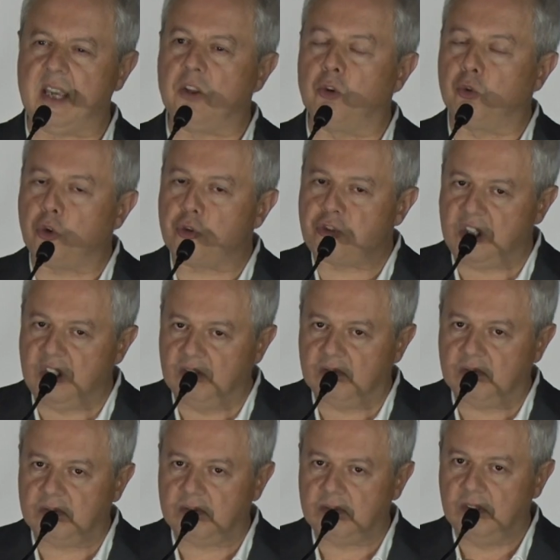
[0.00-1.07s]
é aquilo que eu
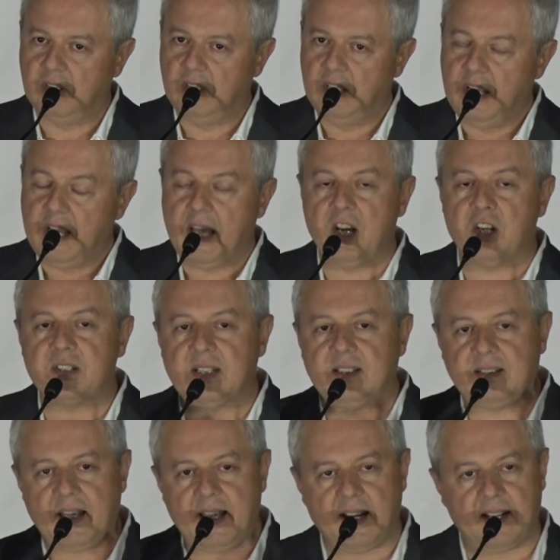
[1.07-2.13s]
sinto. A nossa
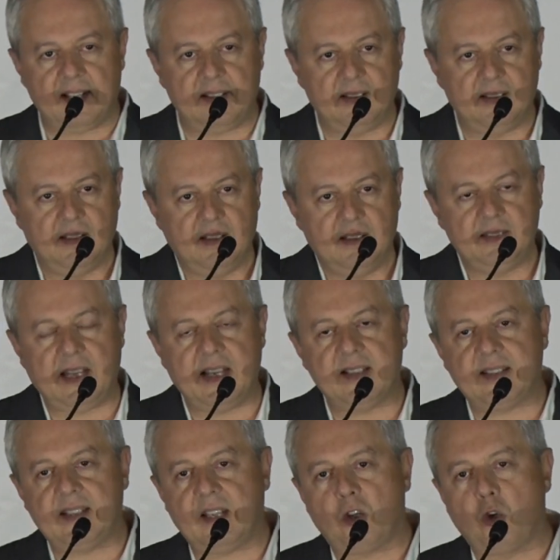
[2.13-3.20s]
terra tem
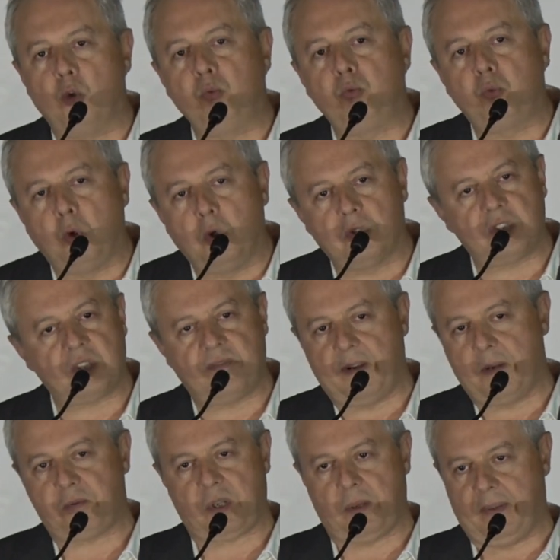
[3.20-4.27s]
que ser com todos que
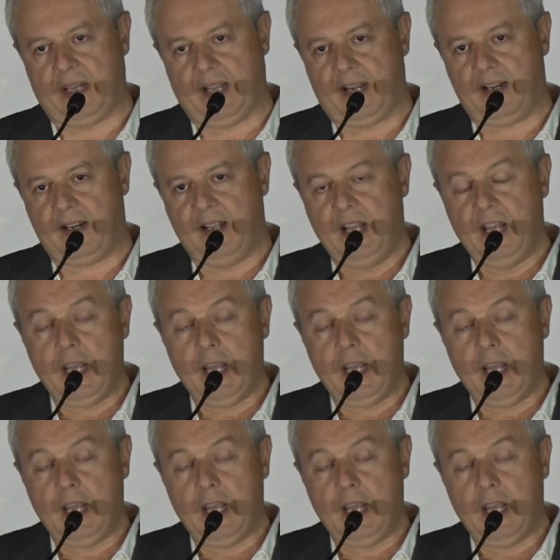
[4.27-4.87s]
vamos trabalhar.